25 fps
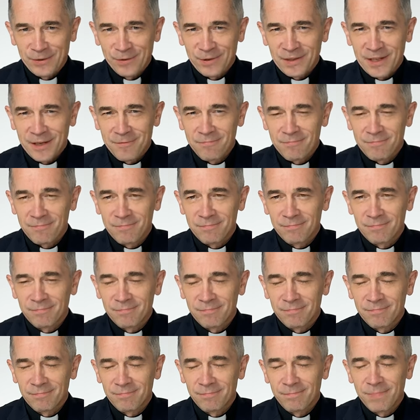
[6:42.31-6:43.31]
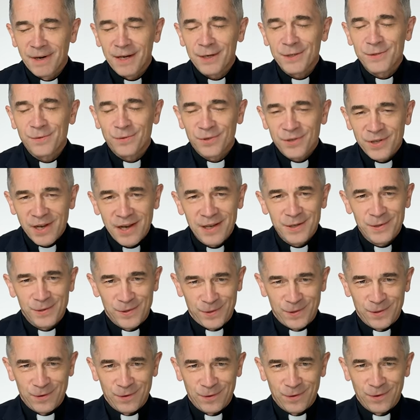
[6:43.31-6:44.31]
to tam bardzo
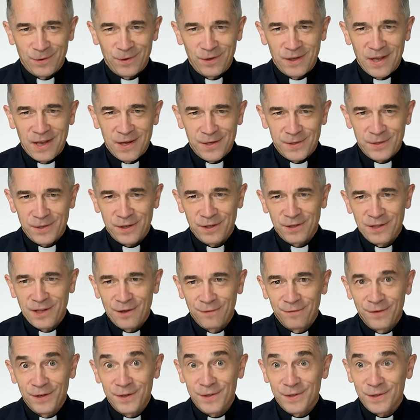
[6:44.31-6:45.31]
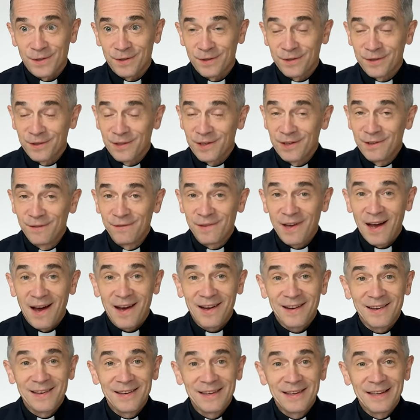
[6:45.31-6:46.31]
często jest deficyt i
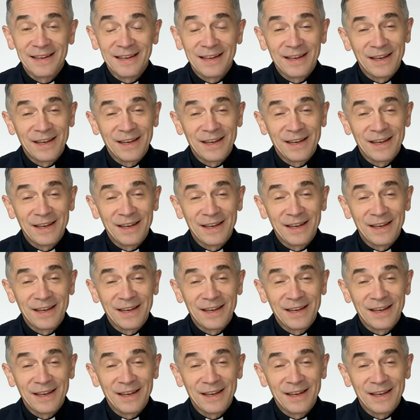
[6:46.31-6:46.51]
wiary,